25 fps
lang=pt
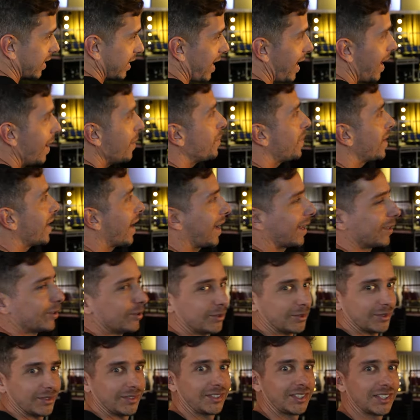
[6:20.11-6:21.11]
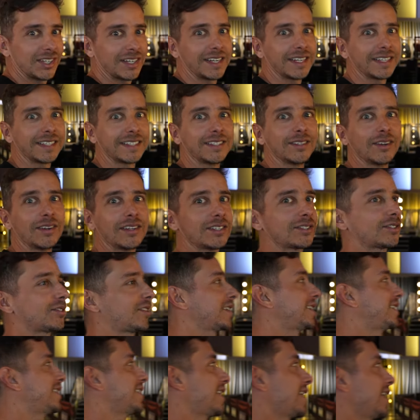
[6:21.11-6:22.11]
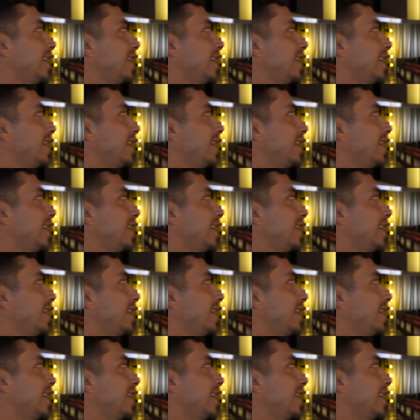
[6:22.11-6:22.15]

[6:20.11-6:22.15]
até arrepiado de chegar aqui. Olha só que